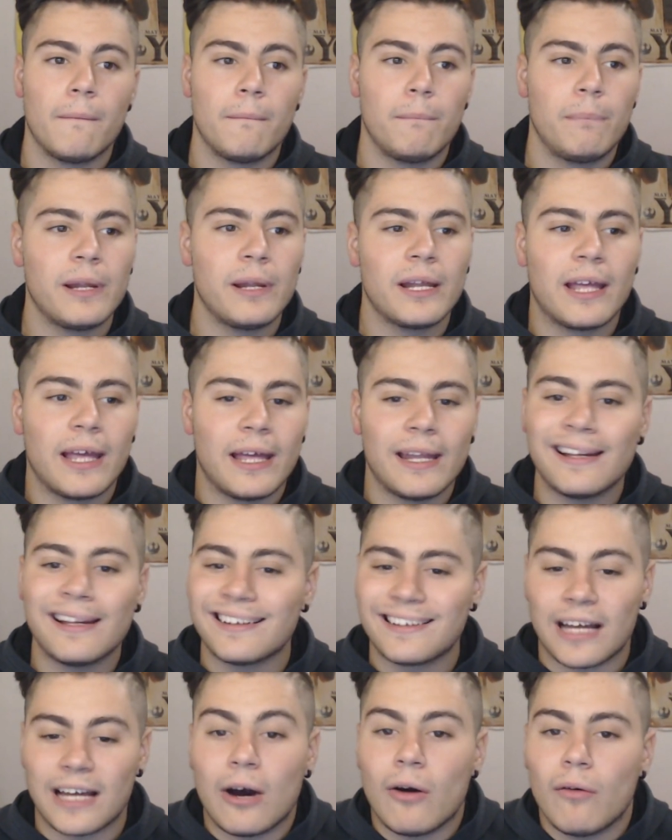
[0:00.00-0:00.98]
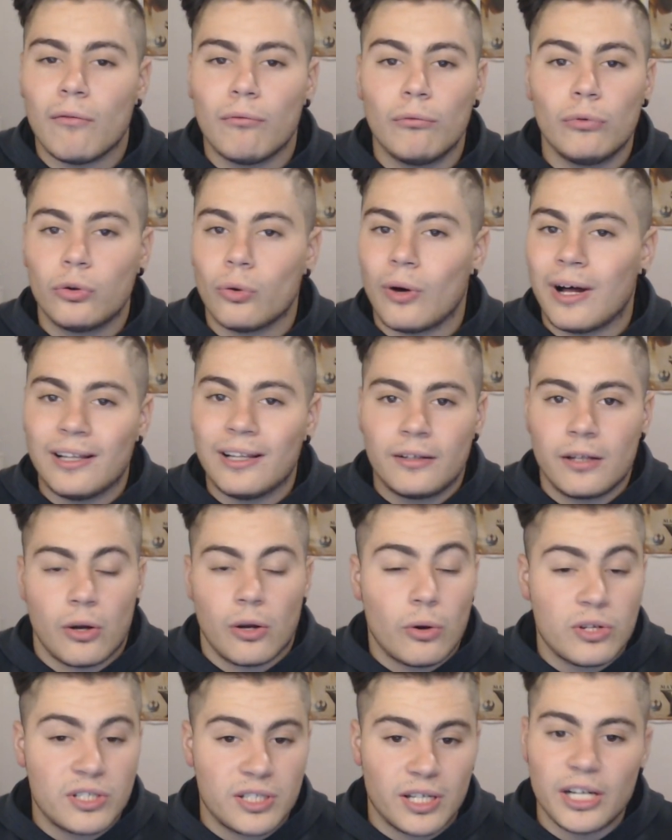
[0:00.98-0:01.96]
perché in realtà ho avuto altre
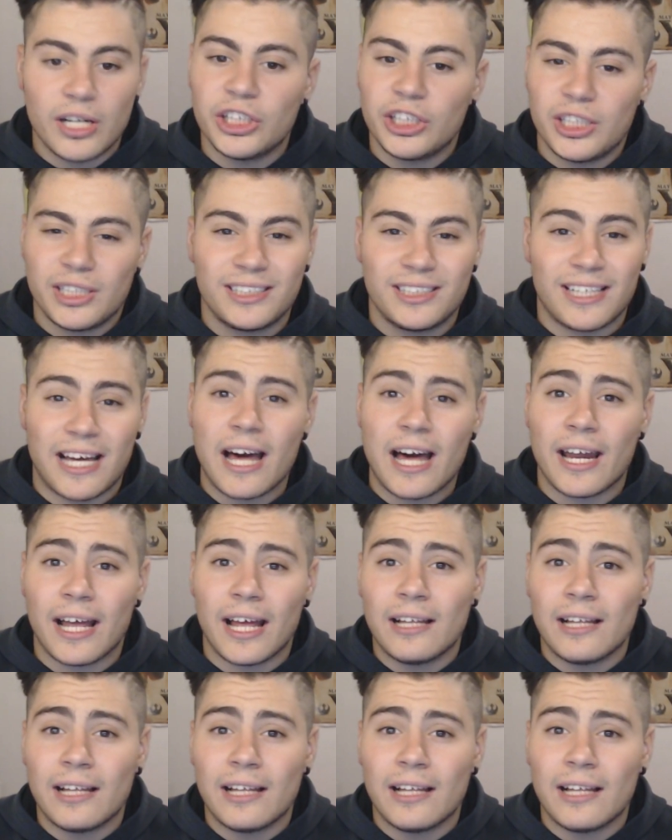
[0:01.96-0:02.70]
cose da registrare,